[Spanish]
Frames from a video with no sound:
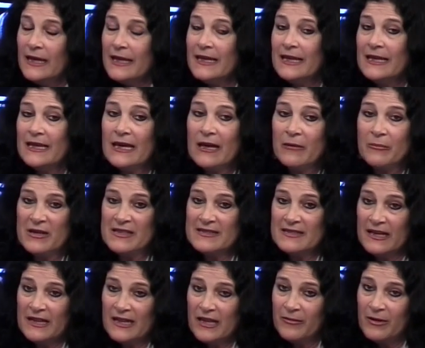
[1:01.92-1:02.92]
y a
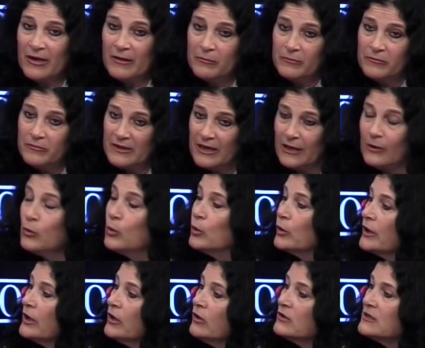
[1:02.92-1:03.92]
pesar de haber
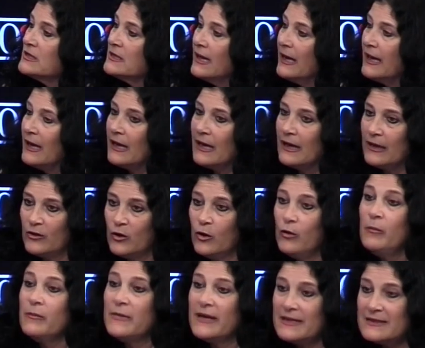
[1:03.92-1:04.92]
transcurrido ya
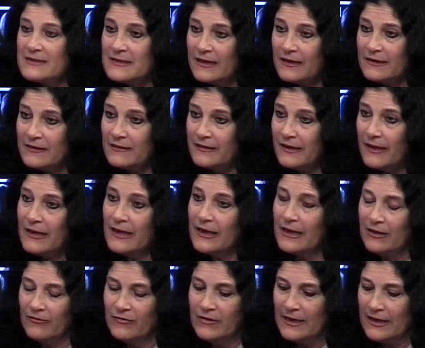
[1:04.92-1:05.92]
dos meses de que
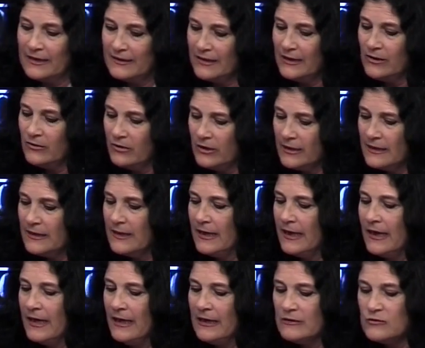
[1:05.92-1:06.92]
Cafarati no
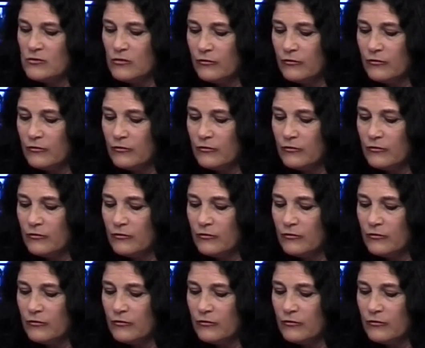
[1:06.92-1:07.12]
está en su